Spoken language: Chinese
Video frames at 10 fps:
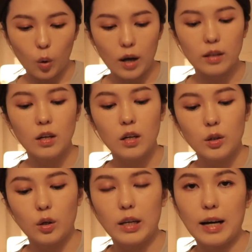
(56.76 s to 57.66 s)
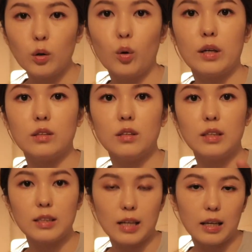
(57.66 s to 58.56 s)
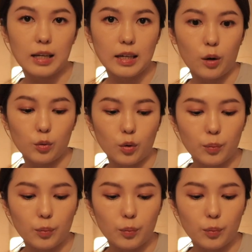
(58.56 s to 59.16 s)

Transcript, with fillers: 款，有2款是第3类药用